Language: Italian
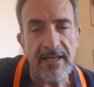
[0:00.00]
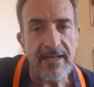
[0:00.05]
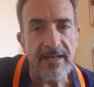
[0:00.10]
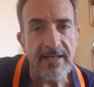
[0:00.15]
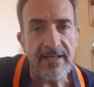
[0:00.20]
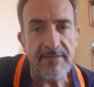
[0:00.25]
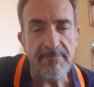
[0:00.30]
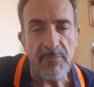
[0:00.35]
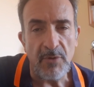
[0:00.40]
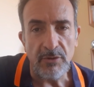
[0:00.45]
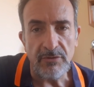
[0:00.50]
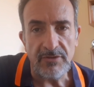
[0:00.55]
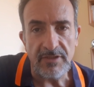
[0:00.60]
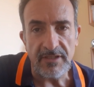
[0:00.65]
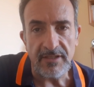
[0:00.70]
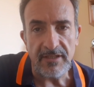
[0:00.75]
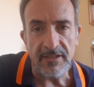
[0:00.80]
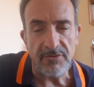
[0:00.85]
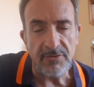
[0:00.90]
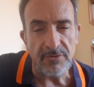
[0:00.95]
le,
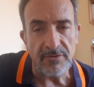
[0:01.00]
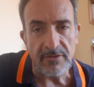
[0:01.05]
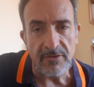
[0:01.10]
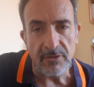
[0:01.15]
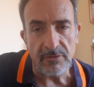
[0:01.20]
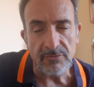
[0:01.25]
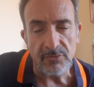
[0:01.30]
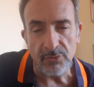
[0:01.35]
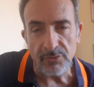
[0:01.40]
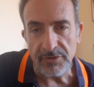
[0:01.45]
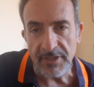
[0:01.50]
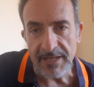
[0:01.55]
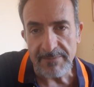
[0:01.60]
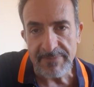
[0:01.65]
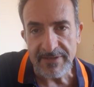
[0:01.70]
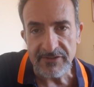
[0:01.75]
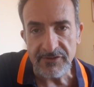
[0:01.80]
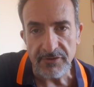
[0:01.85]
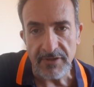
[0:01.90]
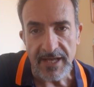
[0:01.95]
molti, tutti gli
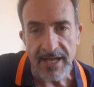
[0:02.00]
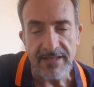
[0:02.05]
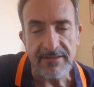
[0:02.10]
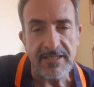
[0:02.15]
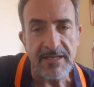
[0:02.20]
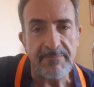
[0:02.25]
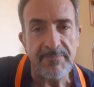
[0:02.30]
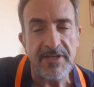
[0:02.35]
appassionati